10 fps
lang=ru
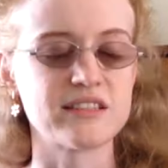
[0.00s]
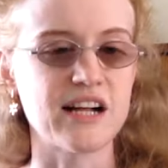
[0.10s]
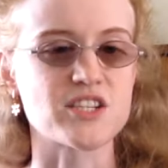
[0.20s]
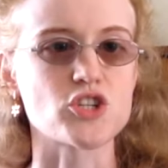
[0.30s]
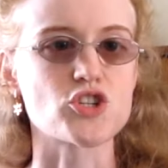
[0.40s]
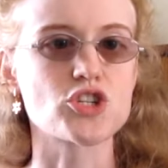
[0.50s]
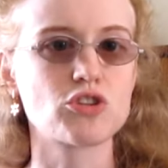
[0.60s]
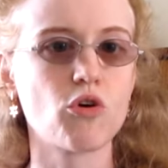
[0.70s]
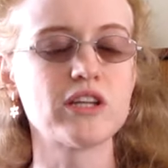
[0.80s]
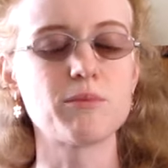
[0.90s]
Дальше,
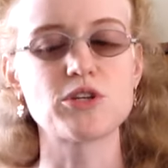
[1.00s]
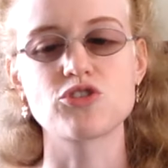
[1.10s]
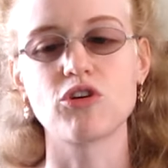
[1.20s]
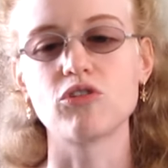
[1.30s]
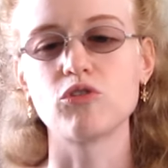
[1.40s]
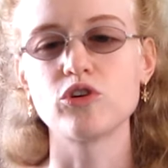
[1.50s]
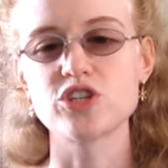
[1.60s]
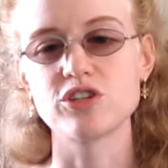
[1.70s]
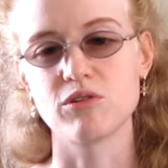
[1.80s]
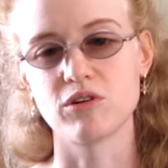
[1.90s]
что нам еще
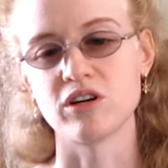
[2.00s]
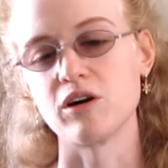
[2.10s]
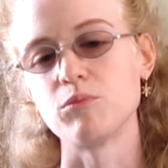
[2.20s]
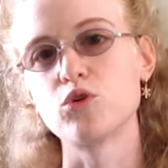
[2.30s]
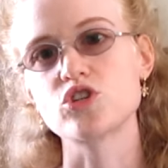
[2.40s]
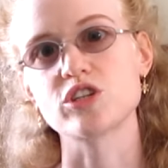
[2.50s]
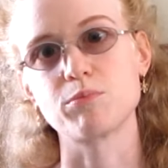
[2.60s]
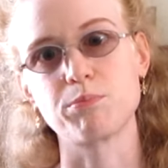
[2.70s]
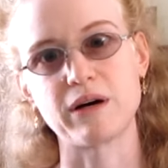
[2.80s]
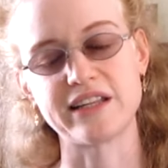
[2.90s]
очень а, может
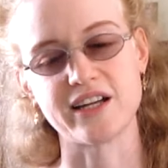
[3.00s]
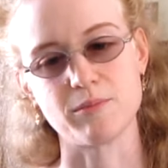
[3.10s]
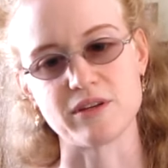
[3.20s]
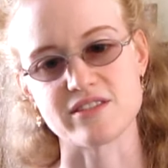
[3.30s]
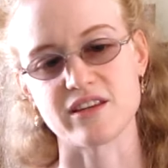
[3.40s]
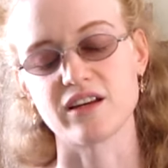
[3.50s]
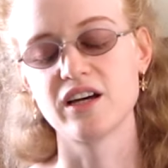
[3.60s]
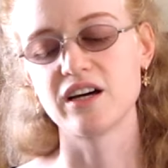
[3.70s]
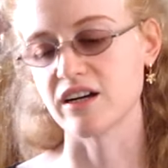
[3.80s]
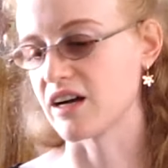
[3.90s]
понадобиться,
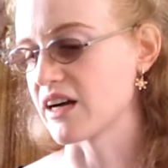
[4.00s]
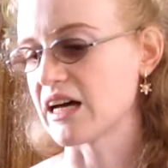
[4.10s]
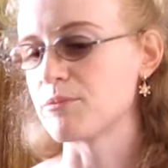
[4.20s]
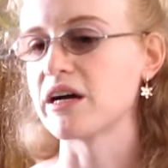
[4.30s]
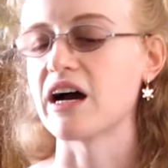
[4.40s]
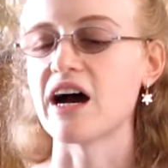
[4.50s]
когда мы